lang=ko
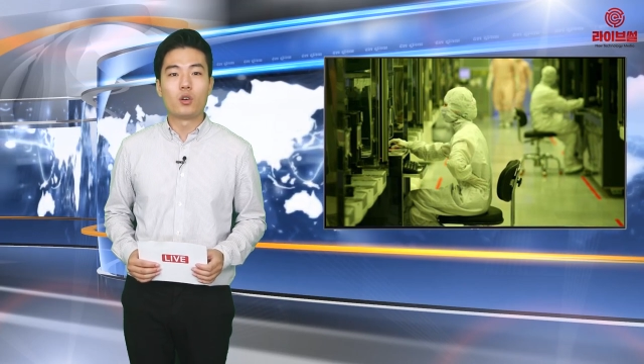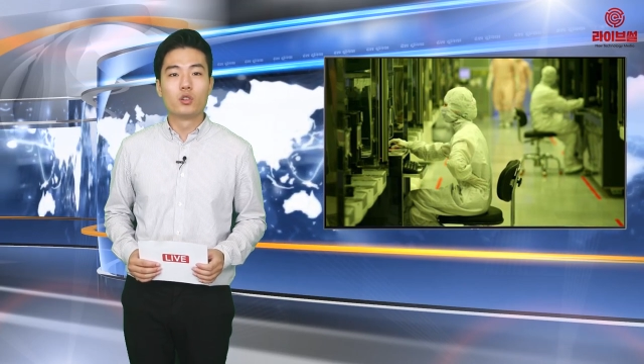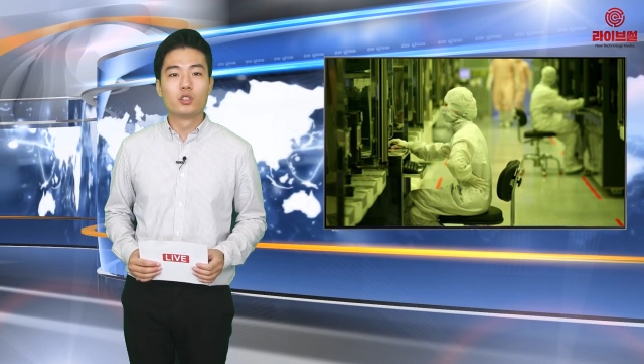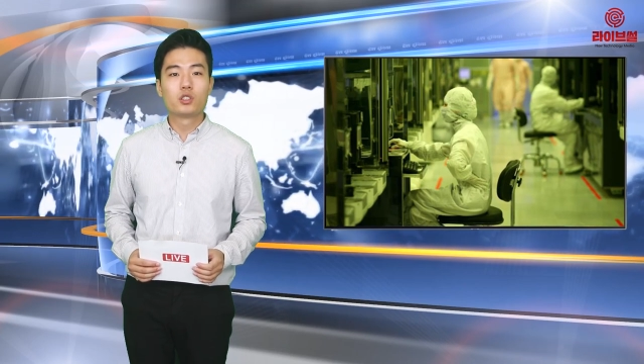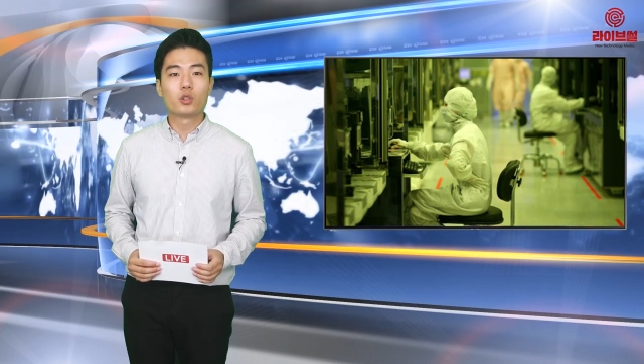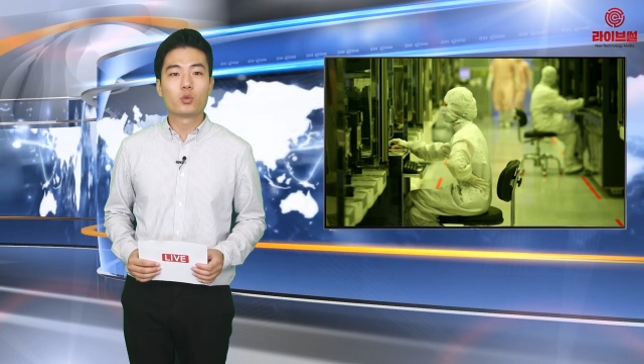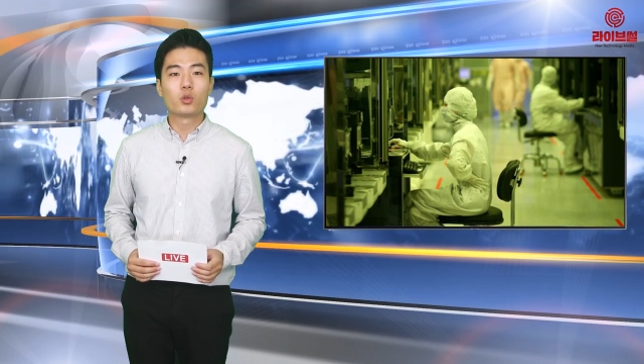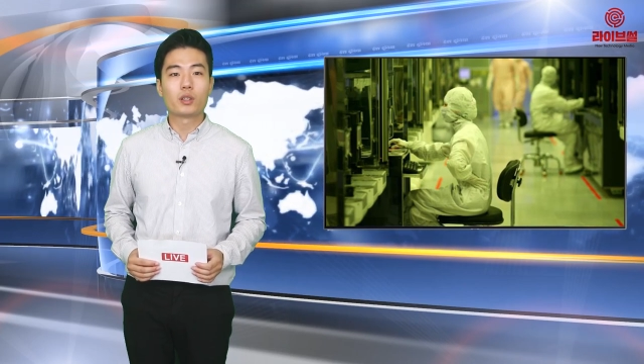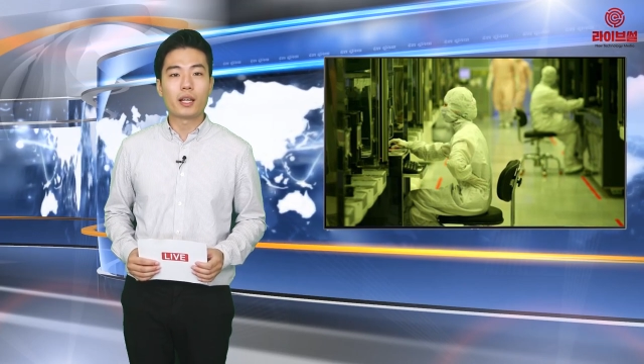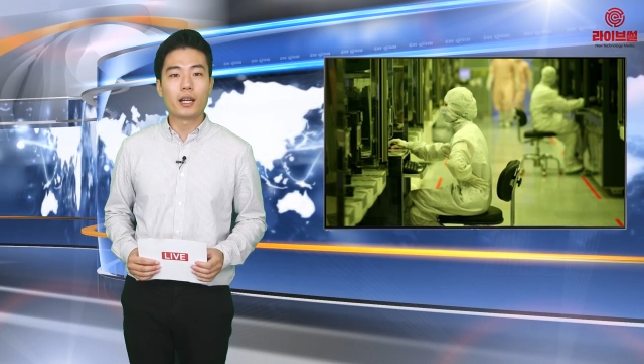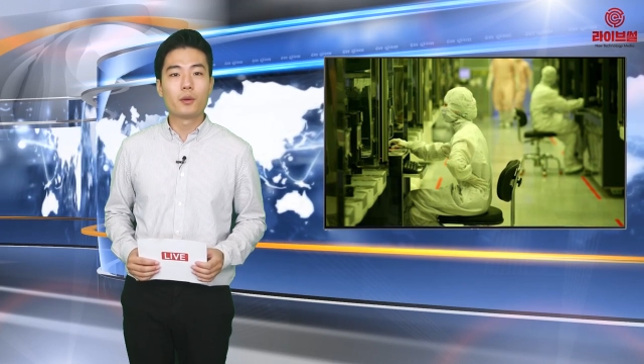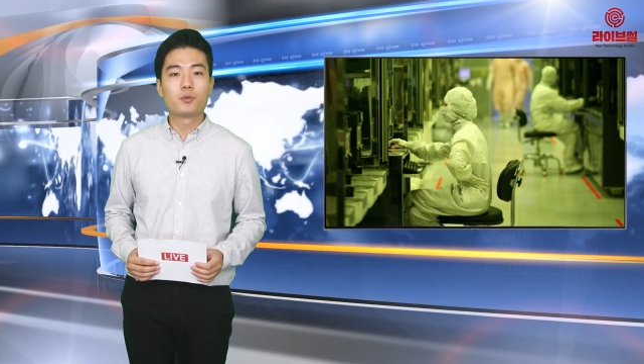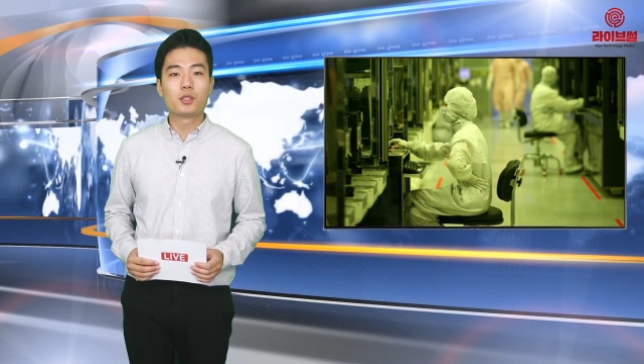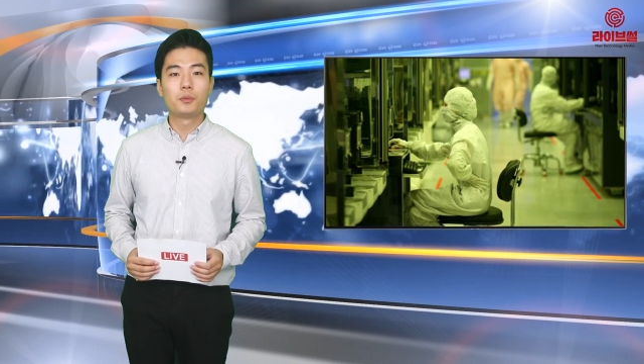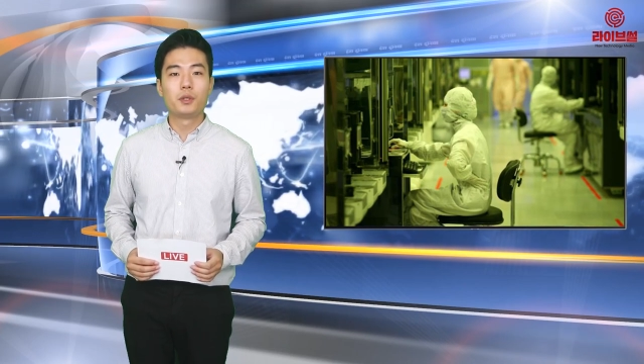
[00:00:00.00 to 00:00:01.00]
어느 정도
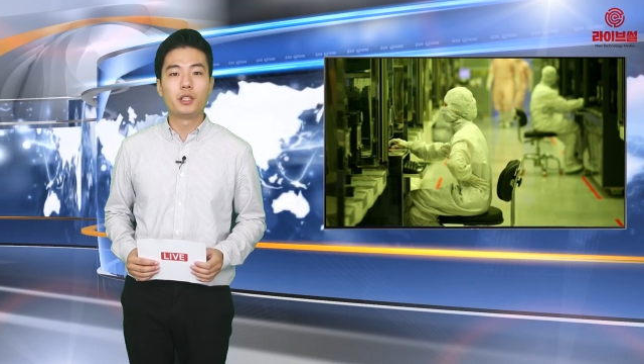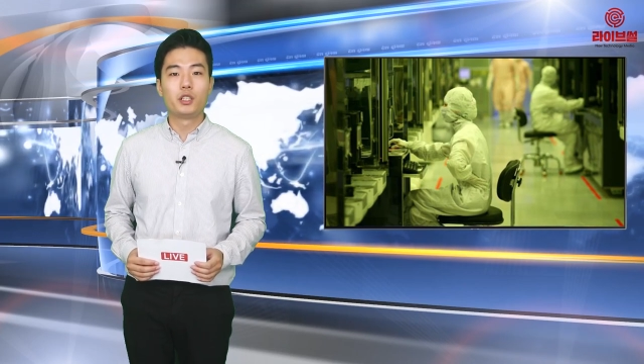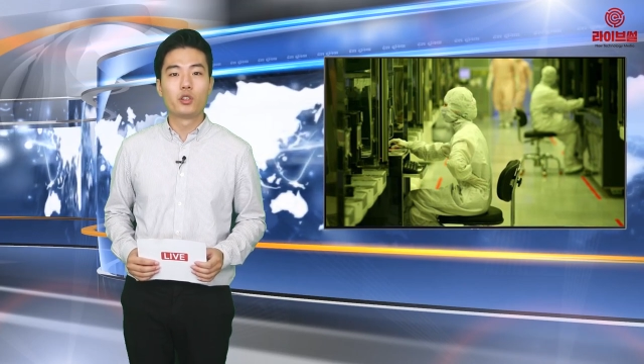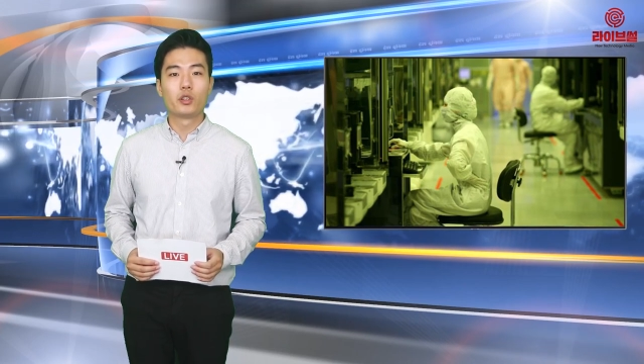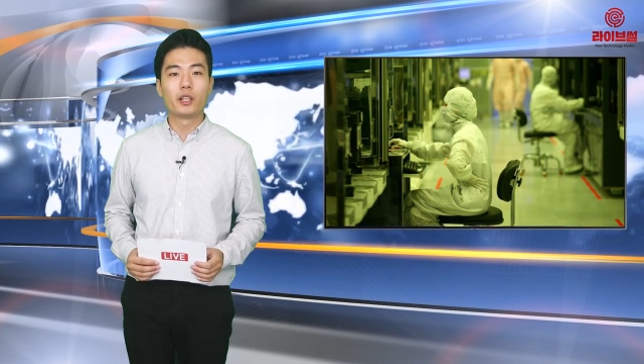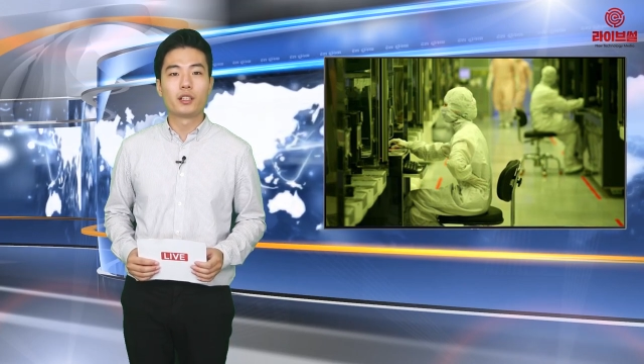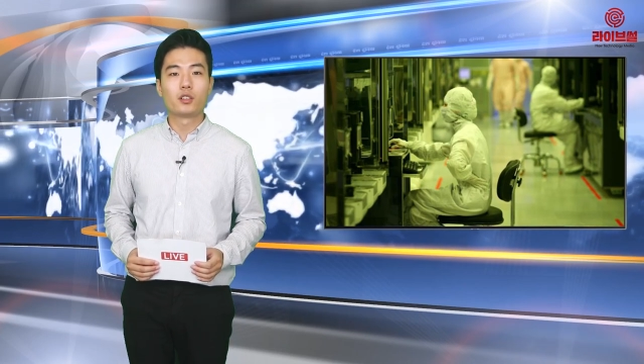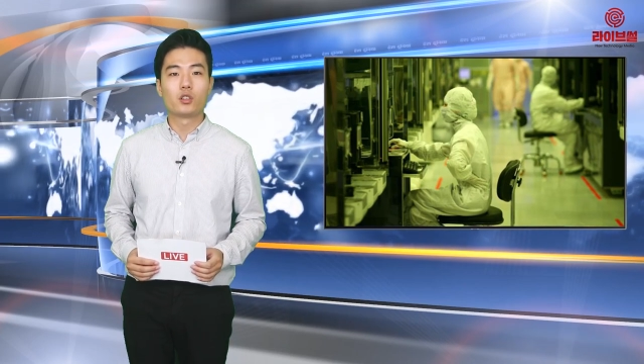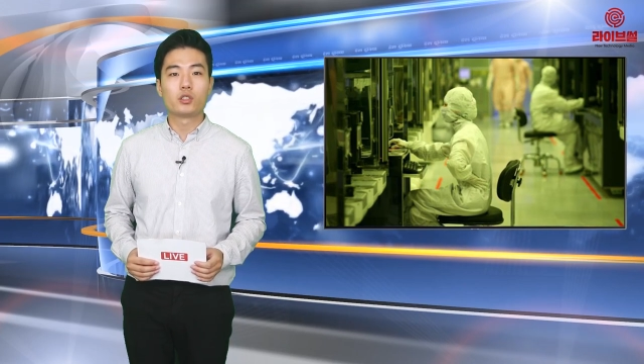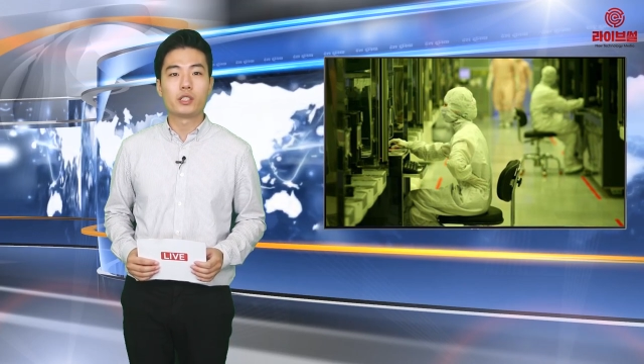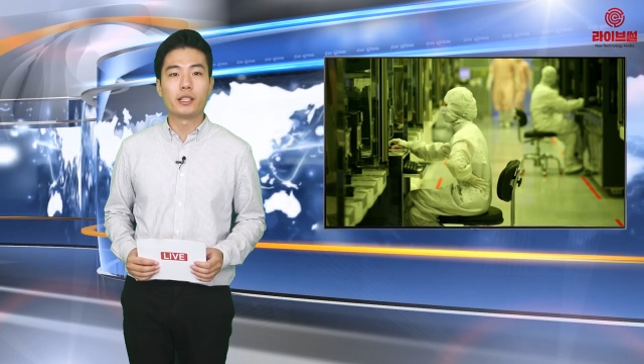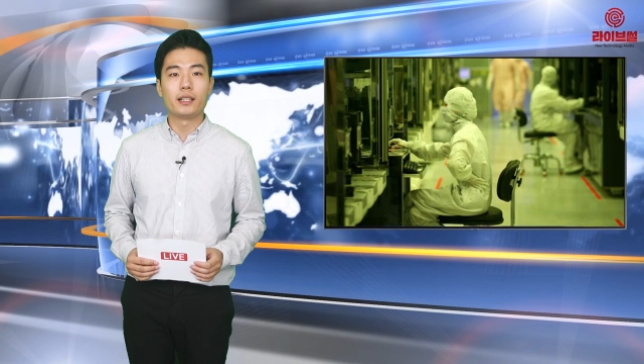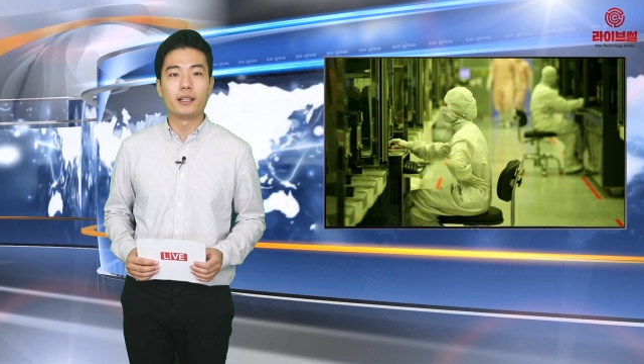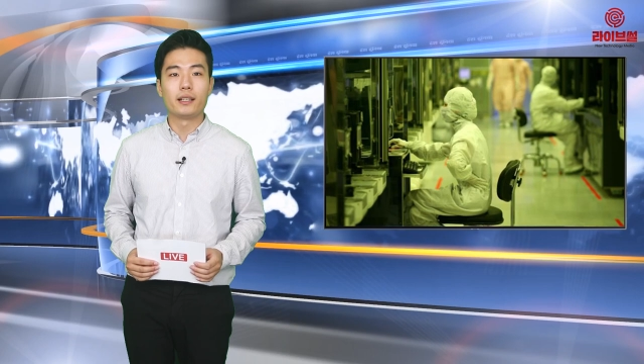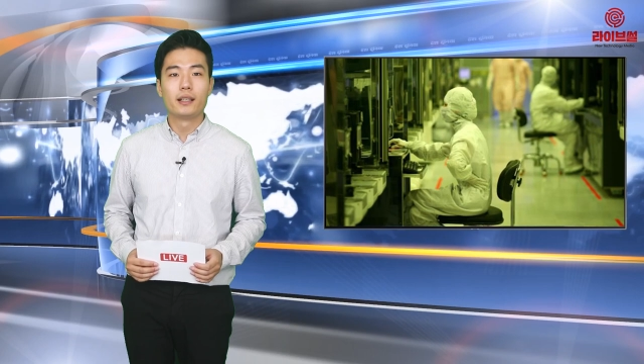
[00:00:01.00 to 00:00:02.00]
타협점을 이뤄내는
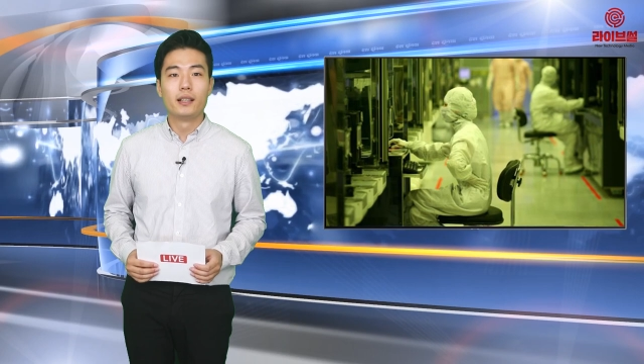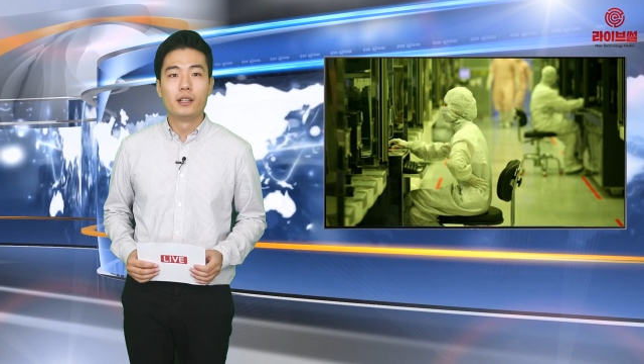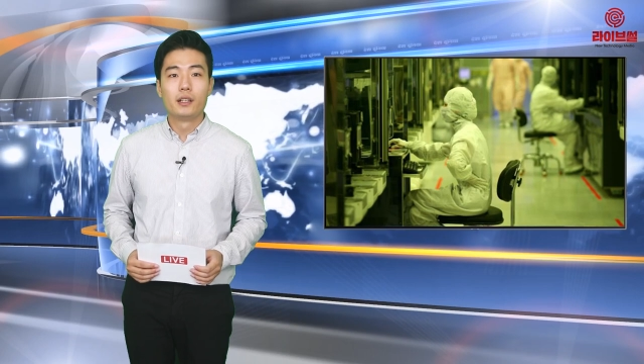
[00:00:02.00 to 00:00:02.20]
것이